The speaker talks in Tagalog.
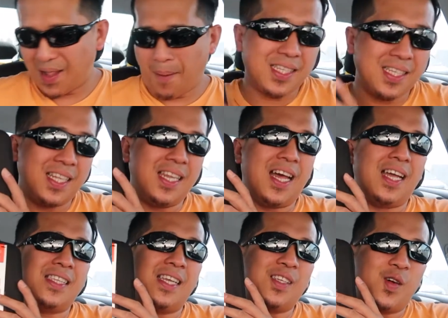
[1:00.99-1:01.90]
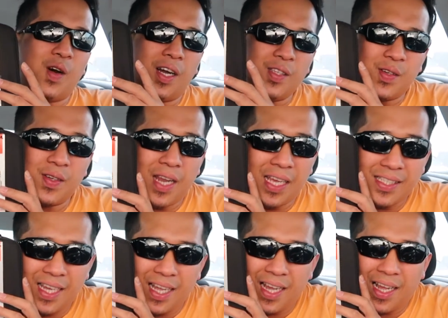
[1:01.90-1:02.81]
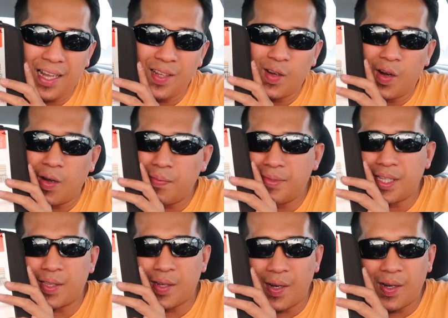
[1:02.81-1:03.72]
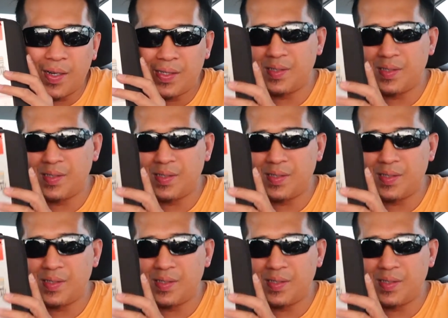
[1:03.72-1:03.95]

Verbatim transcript: Tingnan natin kung anong nasa loob nito.